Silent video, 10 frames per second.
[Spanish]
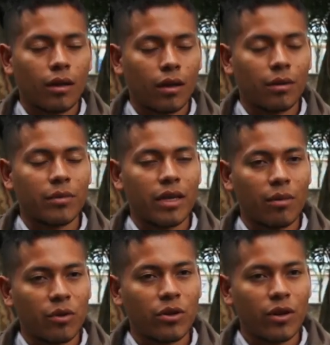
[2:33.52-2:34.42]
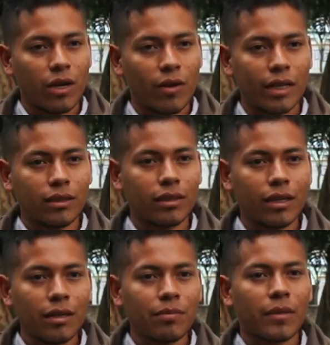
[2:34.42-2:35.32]
Ah, me llamo Joel
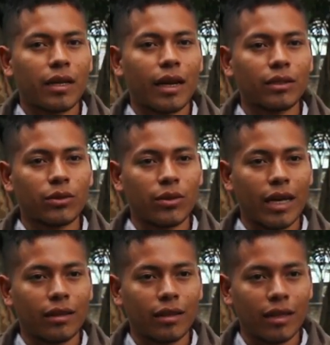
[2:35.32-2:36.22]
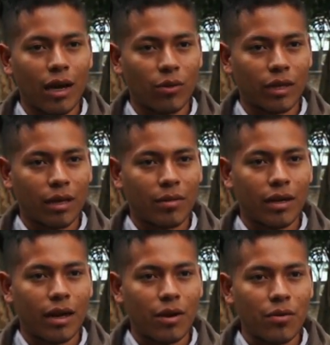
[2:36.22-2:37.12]
Aiziga, era estudiante de la UNAM
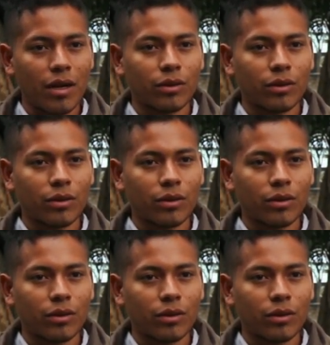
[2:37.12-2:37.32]
Managua,